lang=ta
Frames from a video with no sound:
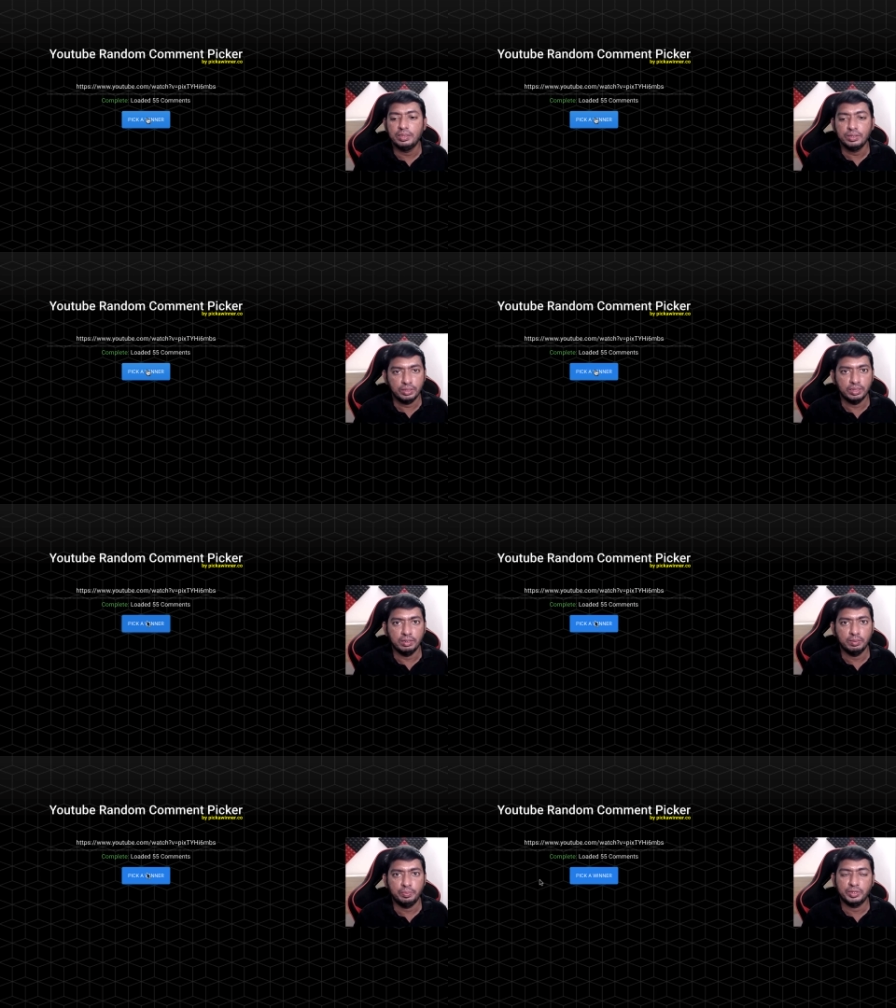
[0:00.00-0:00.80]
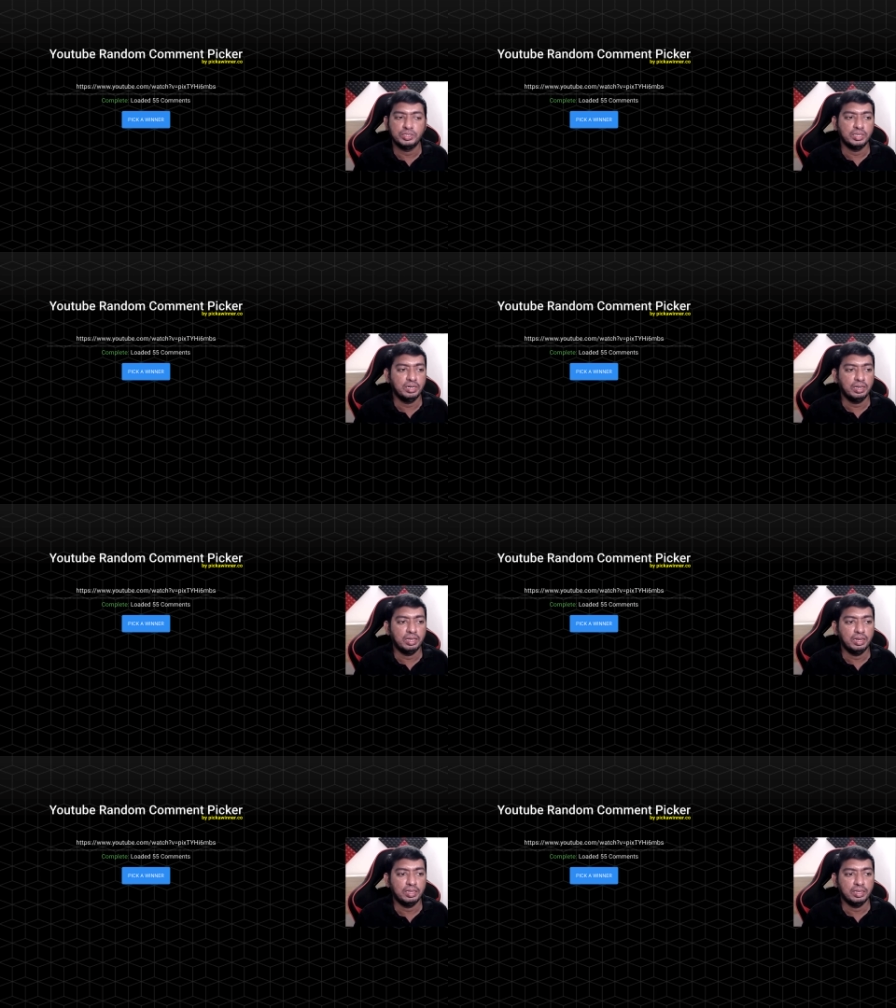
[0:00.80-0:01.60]
தேர்ட் பர்சன்
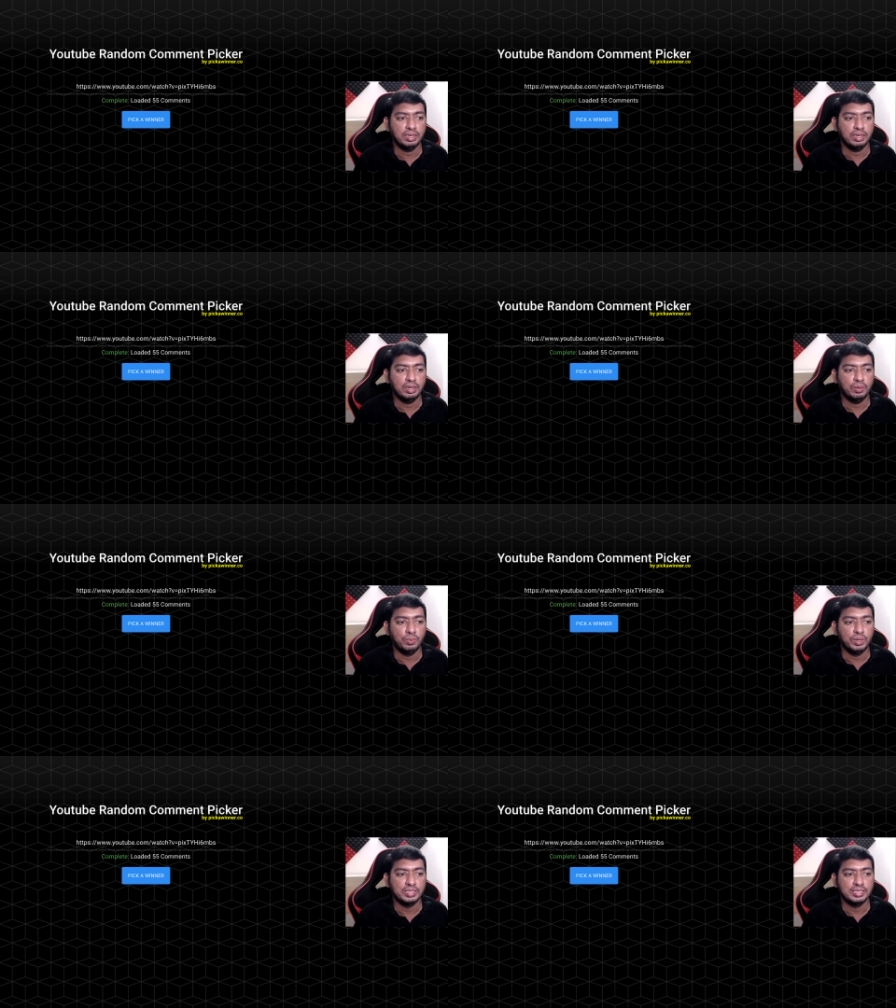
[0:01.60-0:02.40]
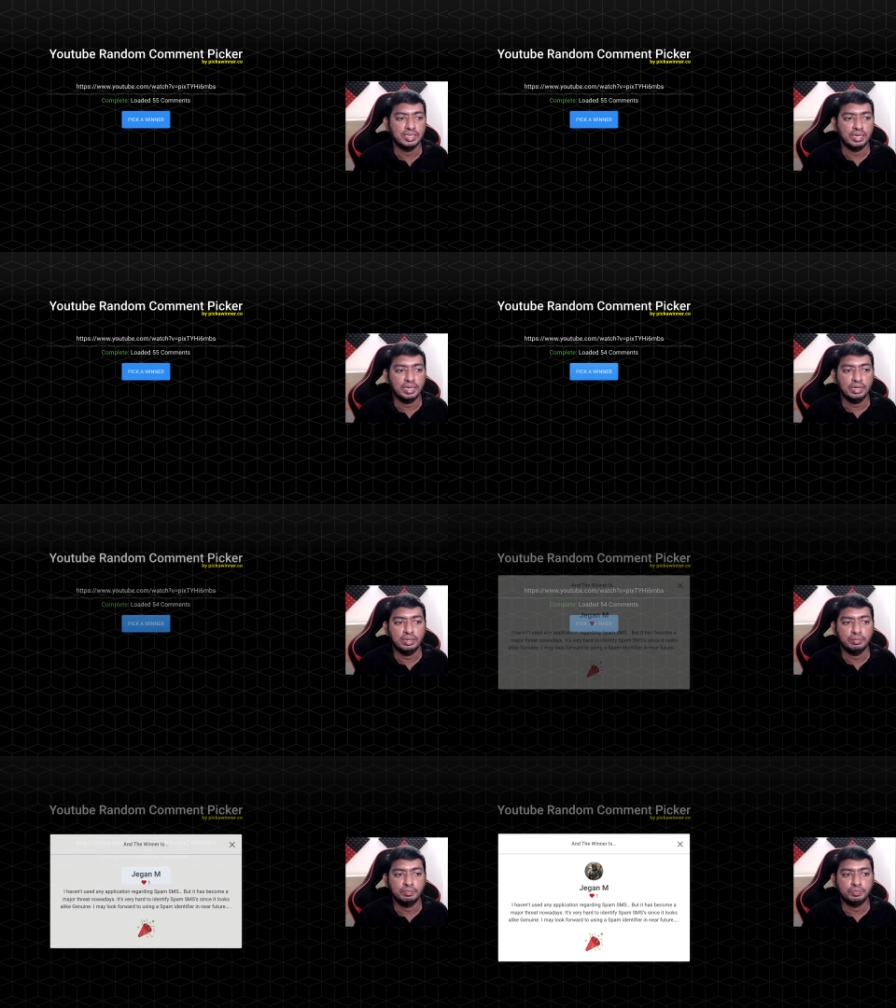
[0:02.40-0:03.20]
ஒன்
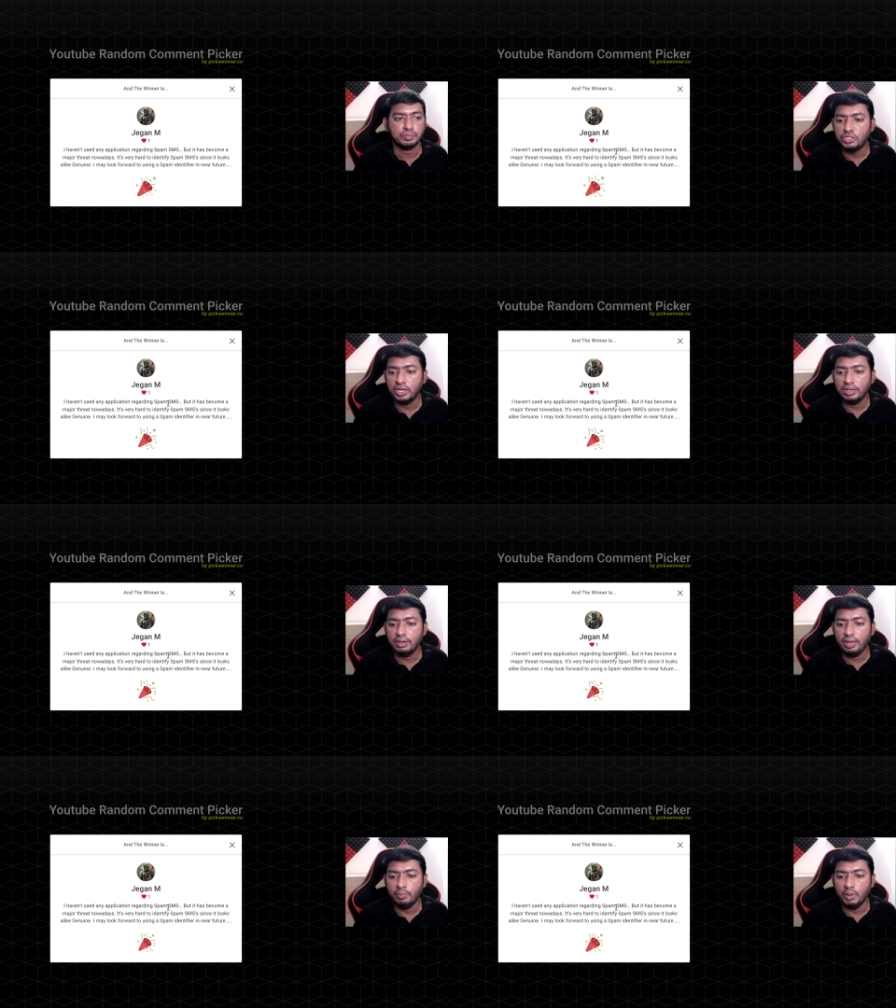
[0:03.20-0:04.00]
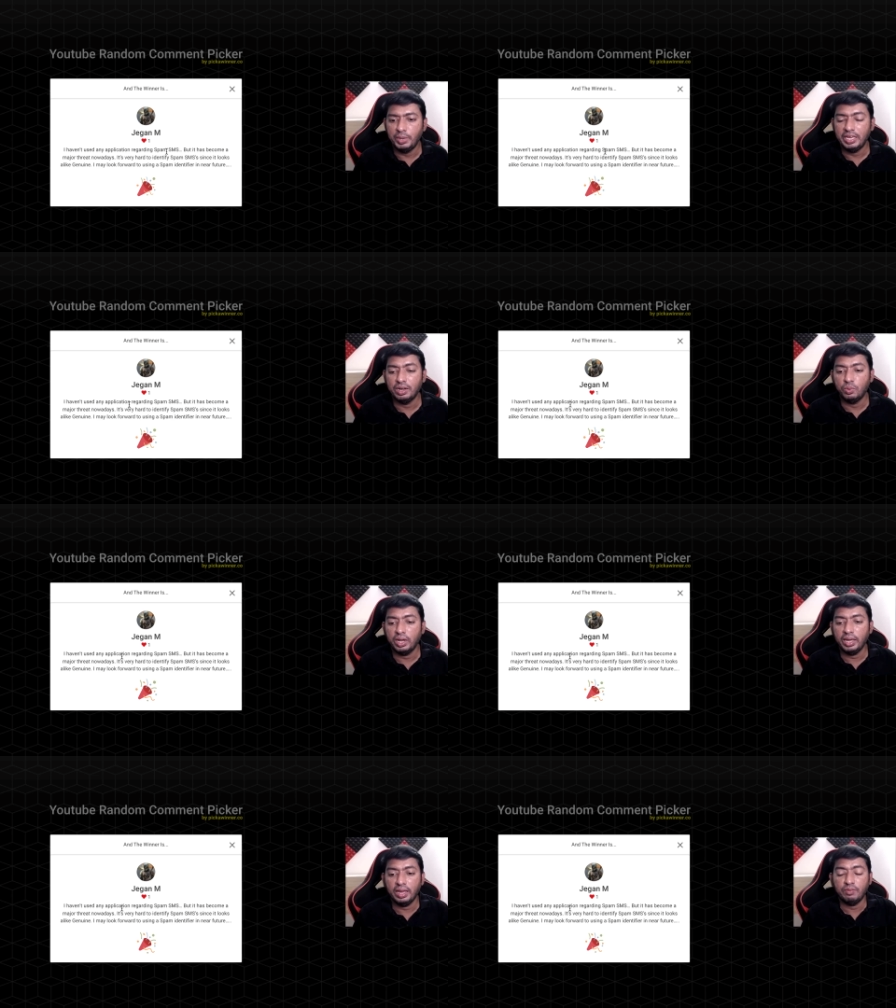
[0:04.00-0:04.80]
செகண்ட் ஜெகன் எம்
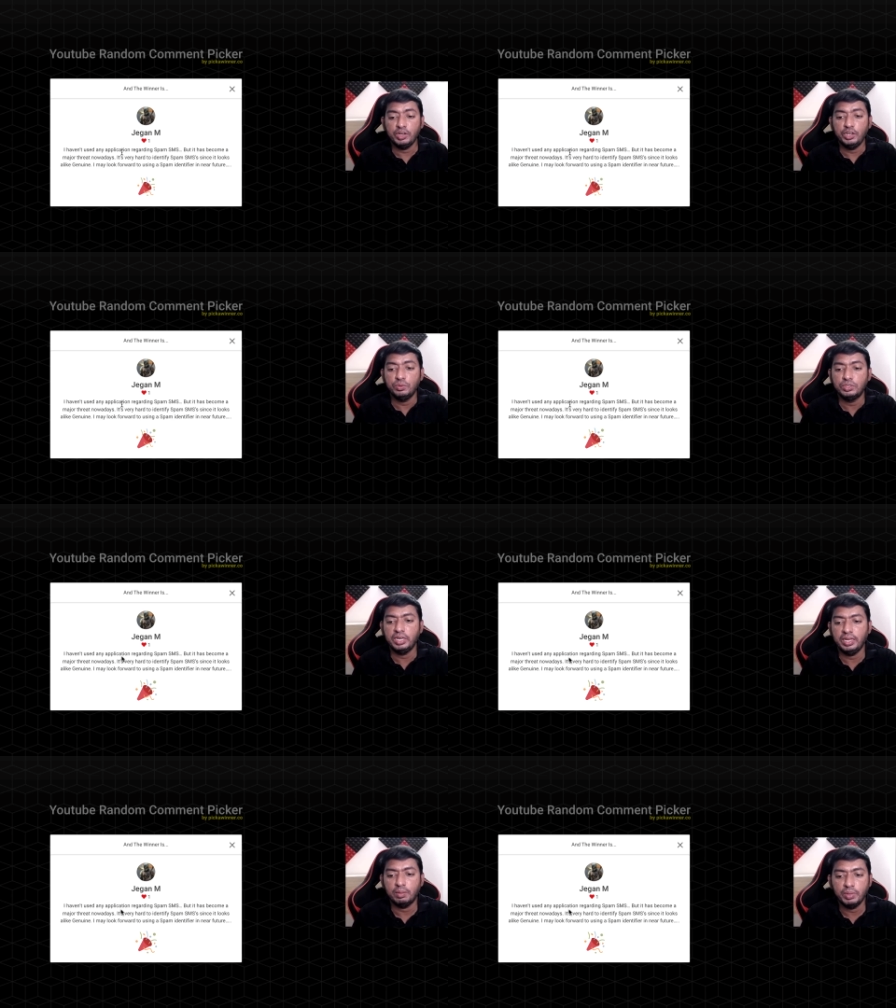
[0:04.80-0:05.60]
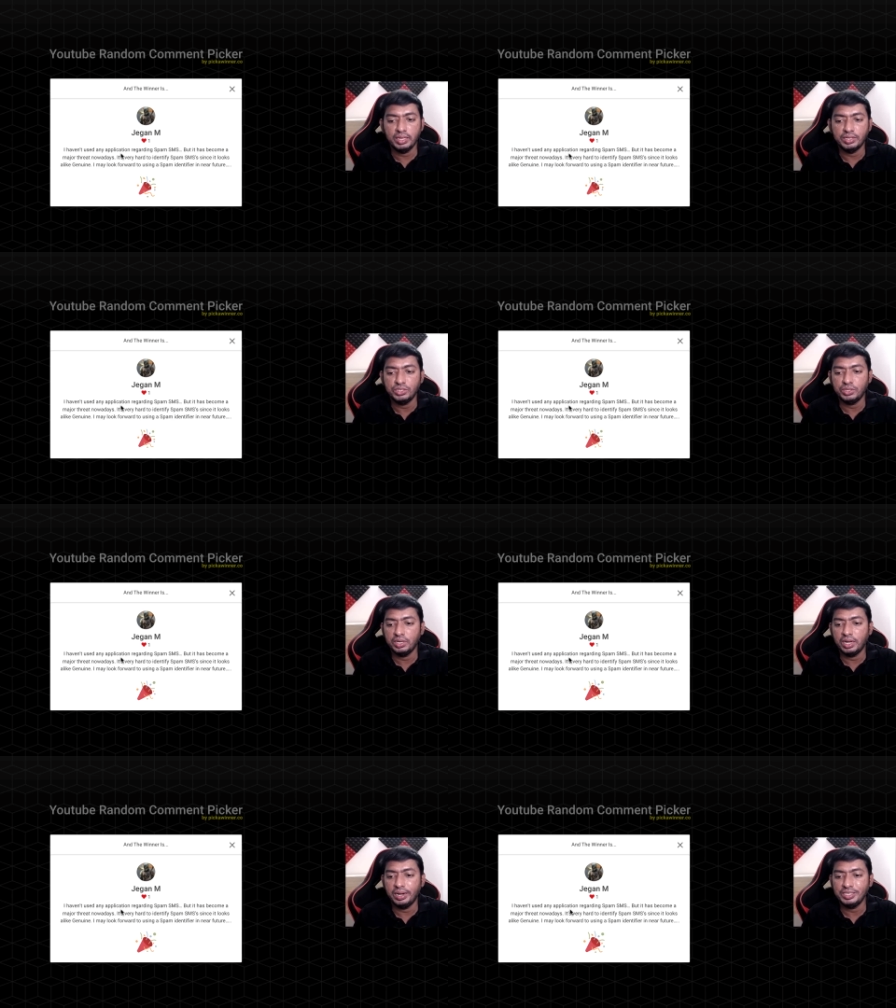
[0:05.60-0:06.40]
அப்படிங்கிறவங்க ஐ ஹாவன்ட் யூஸ்ட் எனி அப்ளிகேஷன்
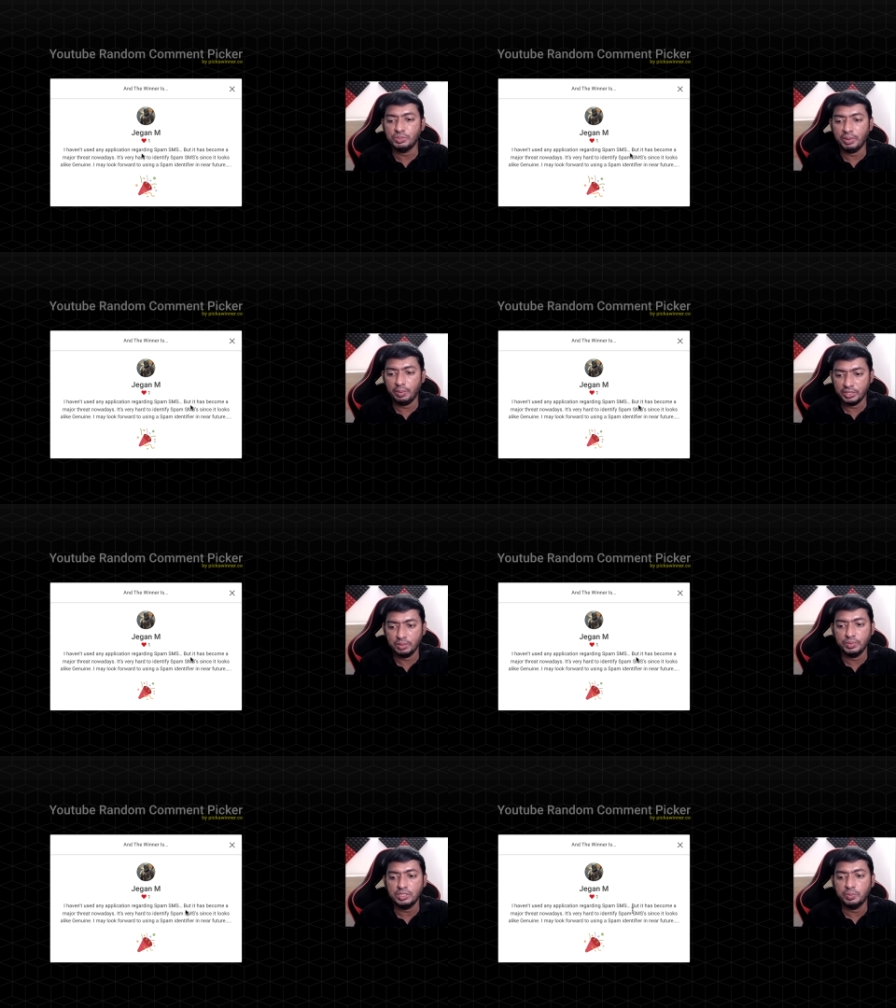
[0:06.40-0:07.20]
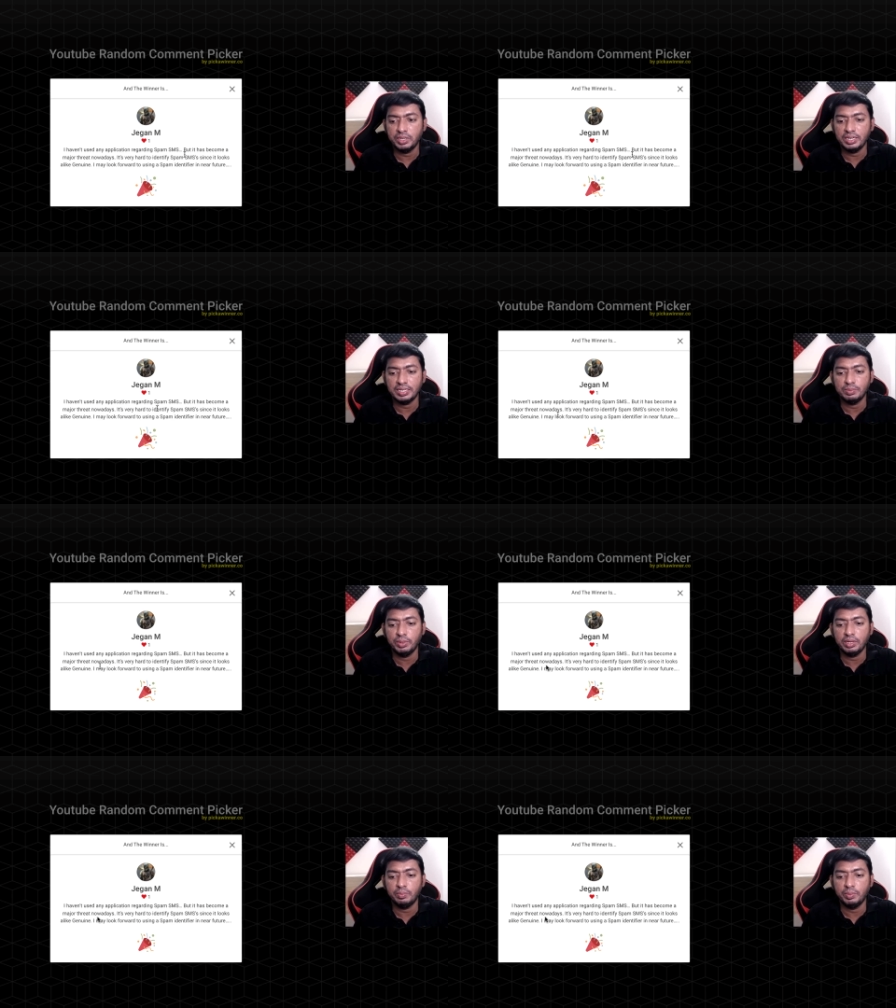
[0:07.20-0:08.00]
ரிகார்டிங் ஸ்பேம் எஸ்எம்எஸ் பட் இட் ஹாஸ்
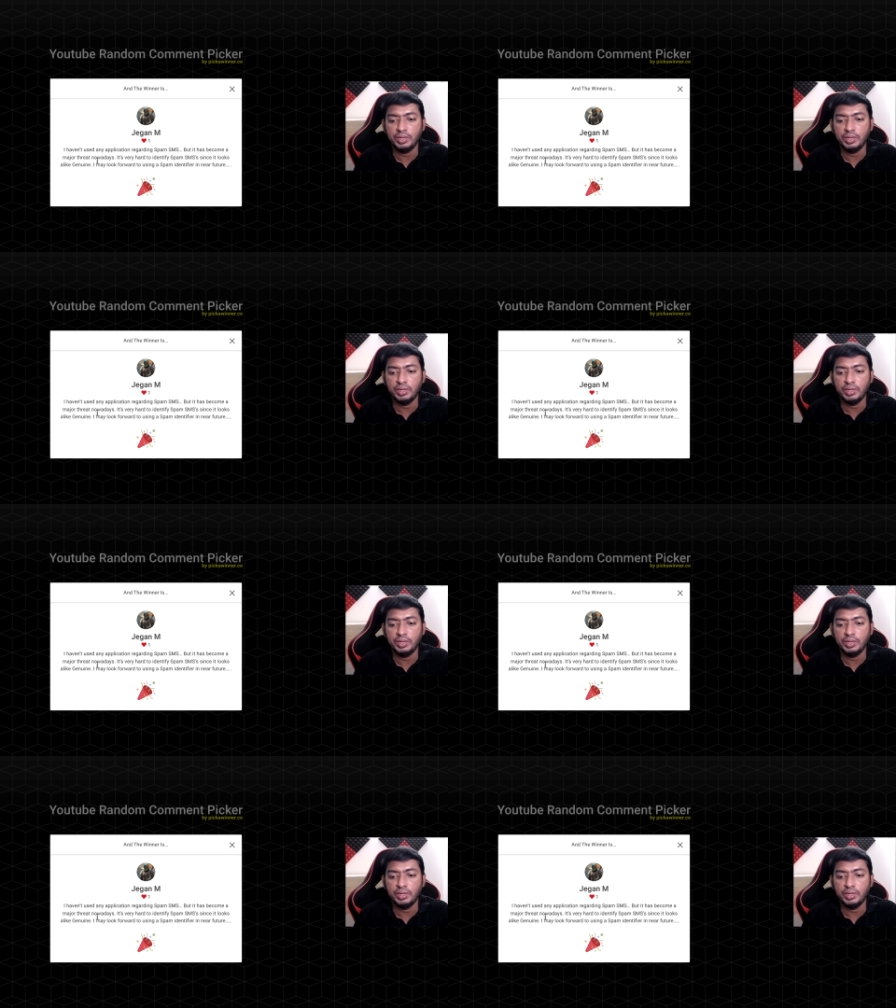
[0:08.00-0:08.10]
பிகம்